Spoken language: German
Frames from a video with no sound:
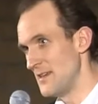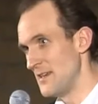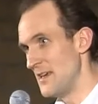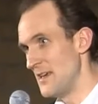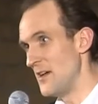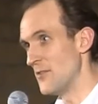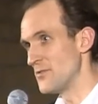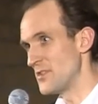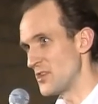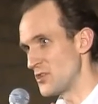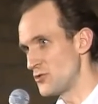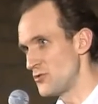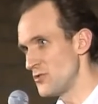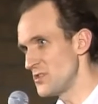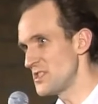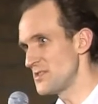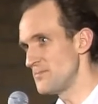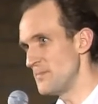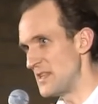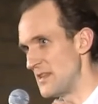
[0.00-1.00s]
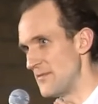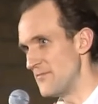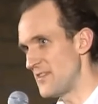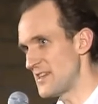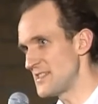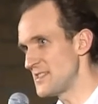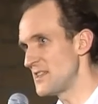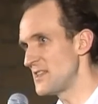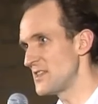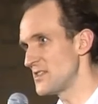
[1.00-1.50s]
Er unterstützt mit dem
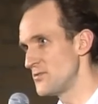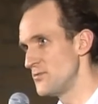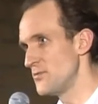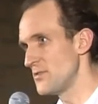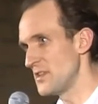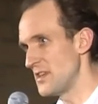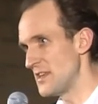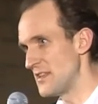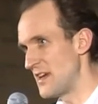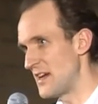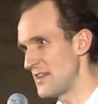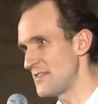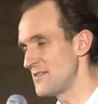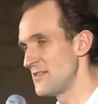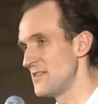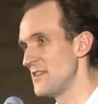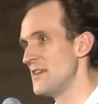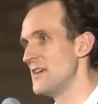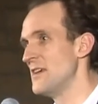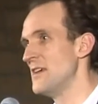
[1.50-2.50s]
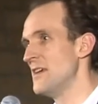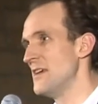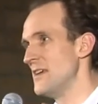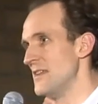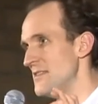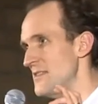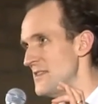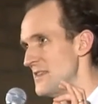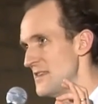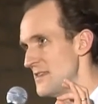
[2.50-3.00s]
Wasser, das Syrien hat,
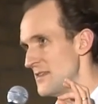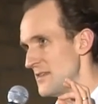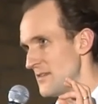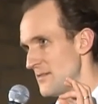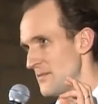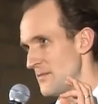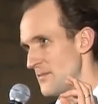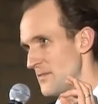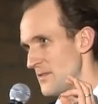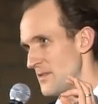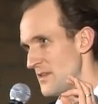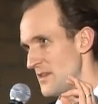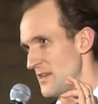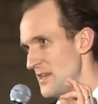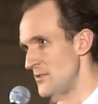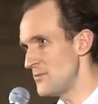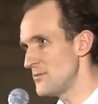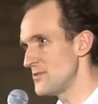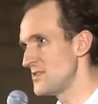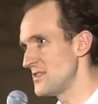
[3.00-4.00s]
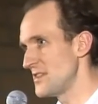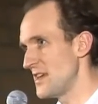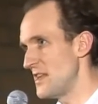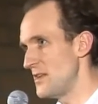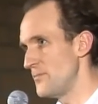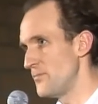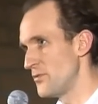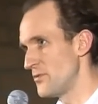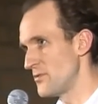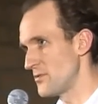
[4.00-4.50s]
die
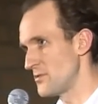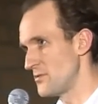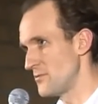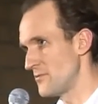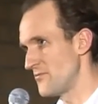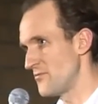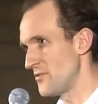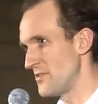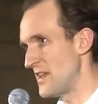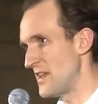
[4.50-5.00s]
industrielle Produktion von